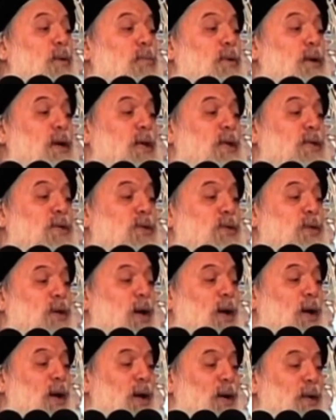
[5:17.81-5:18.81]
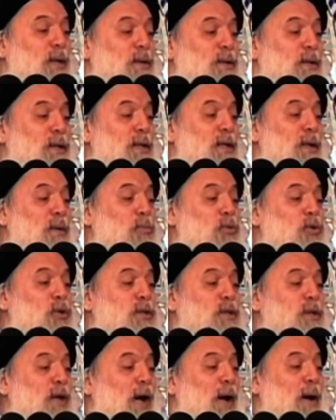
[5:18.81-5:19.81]
من الصلاه
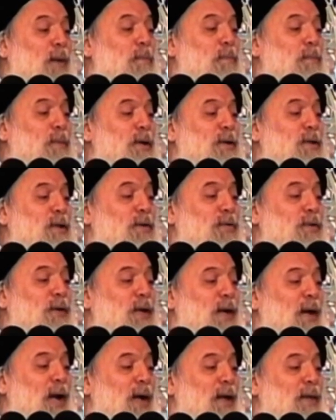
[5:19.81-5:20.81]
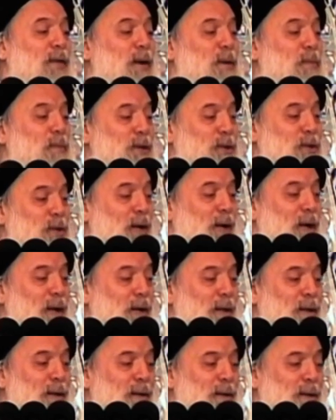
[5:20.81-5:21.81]
المستحبه في هذا
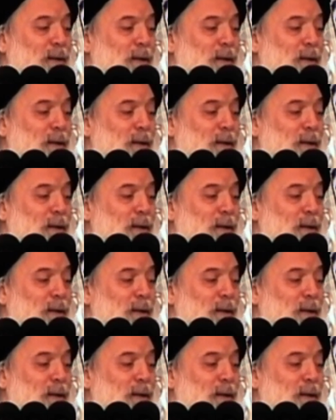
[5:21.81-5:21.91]
المجال